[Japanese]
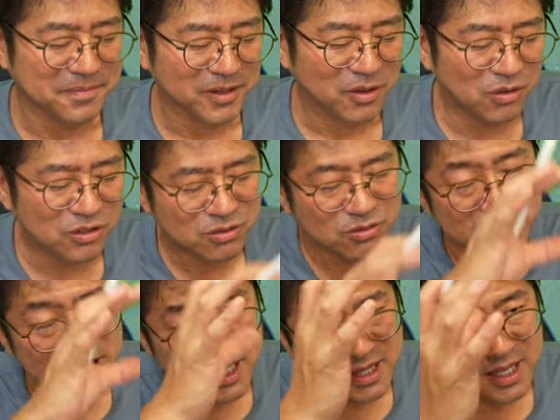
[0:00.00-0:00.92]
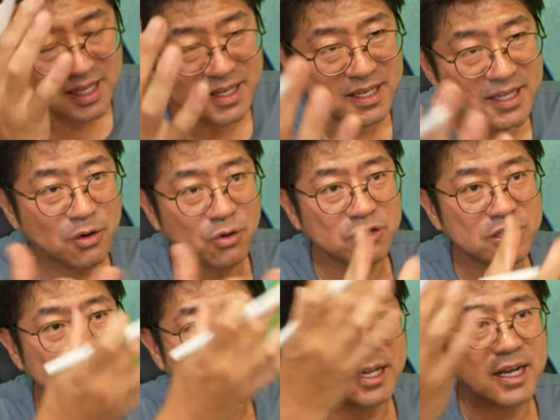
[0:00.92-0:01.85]
こういうこう全体的な大き
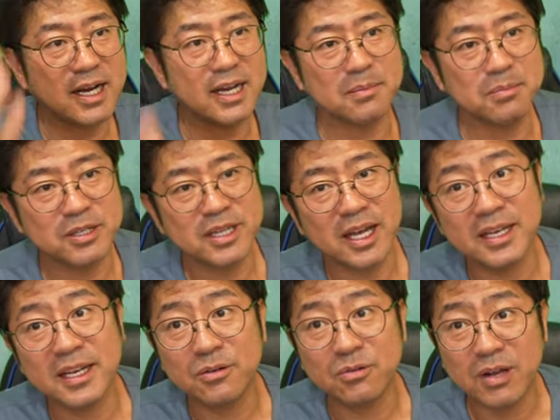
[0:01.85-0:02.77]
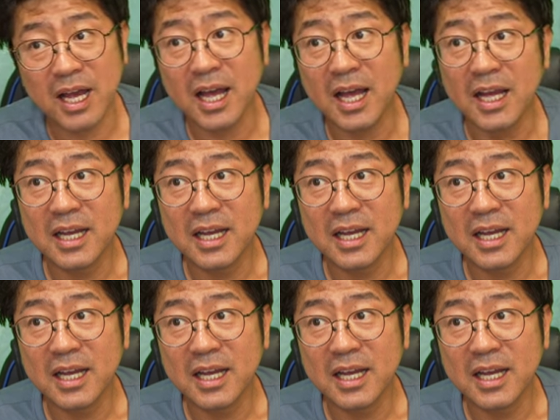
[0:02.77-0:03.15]
な流れみたいなのが